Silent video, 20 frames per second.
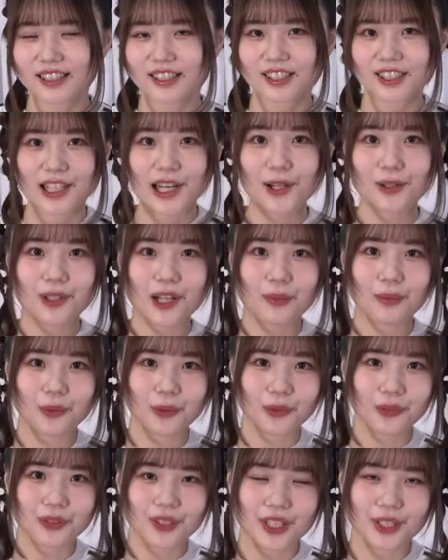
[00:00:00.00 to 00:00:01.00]
違うか
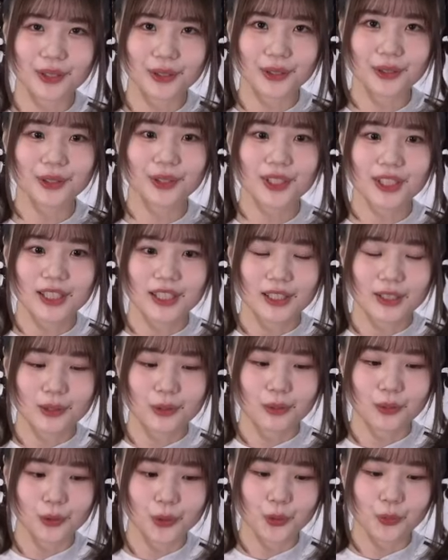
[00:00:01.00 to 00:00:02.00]
もっていう
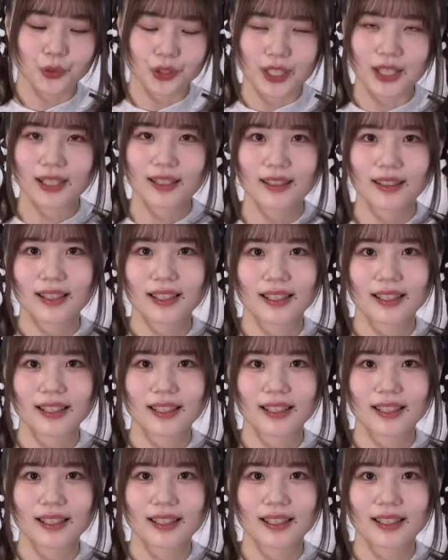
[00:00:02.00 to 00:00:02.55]
ことも考